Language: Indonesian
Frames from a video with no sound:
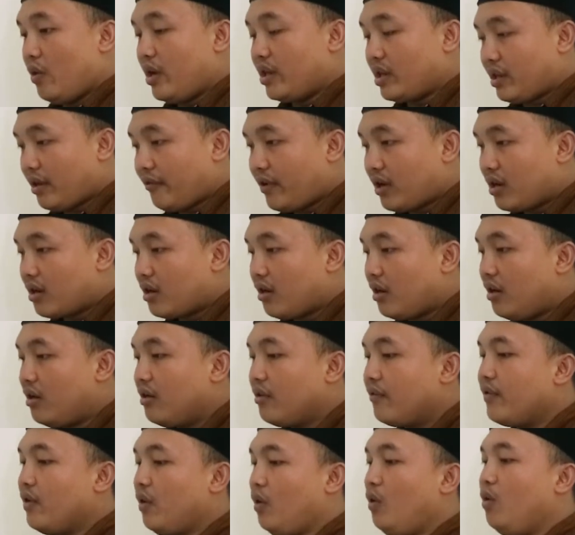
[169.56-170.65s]
ويتفقه
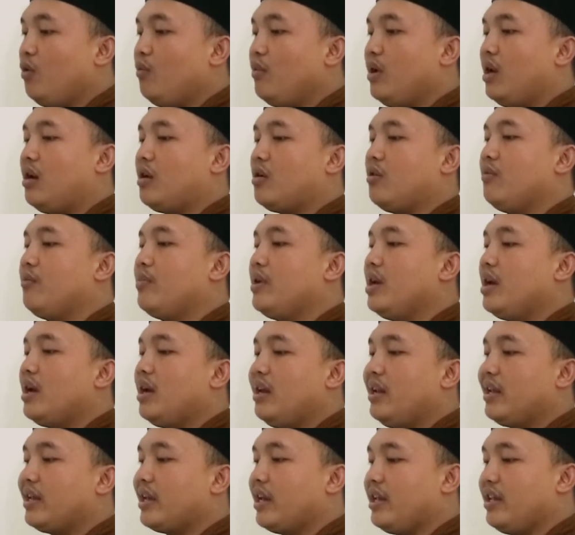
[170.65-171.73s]
في علوم
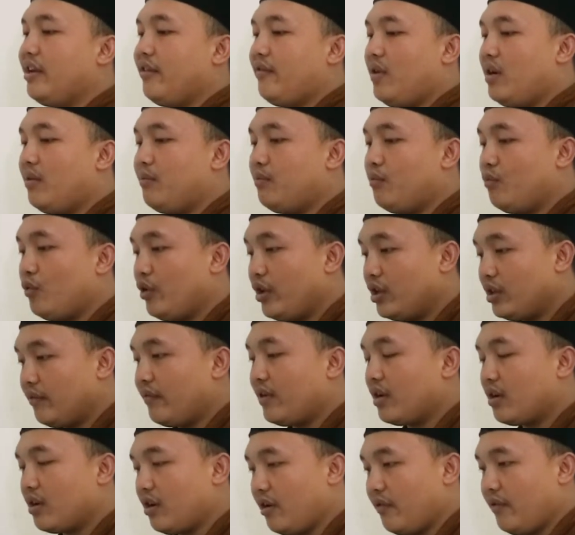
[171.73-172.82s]
العربية لكي يفهم
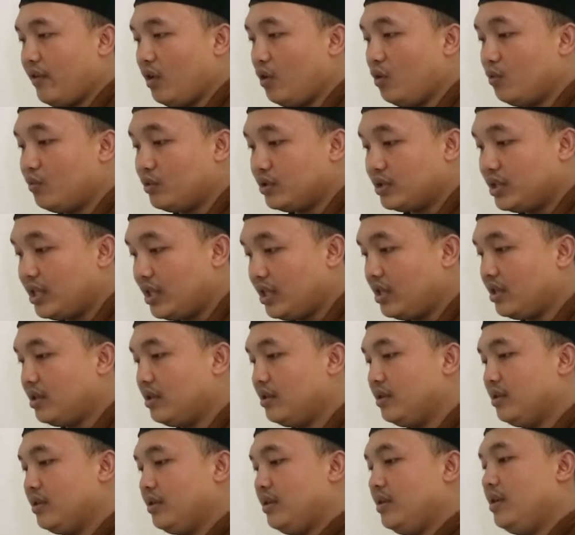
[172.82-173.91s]
ويتفقه في علوم الدين
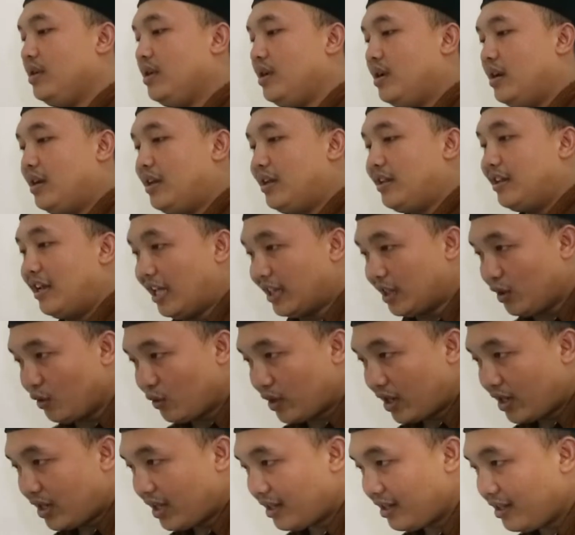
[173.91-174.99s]
nggak tahu
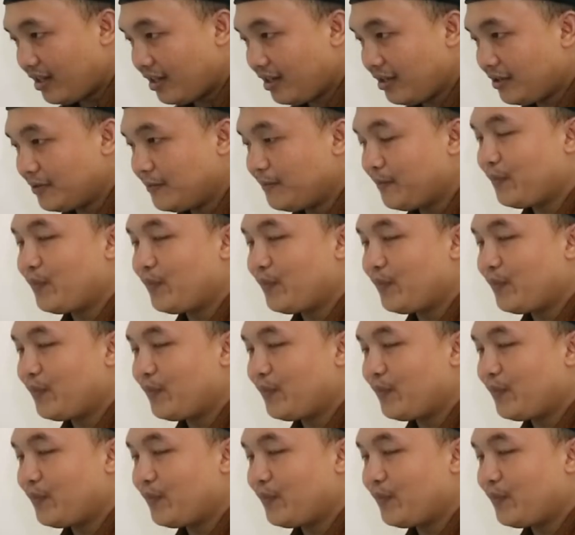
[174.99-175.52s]
kan artinya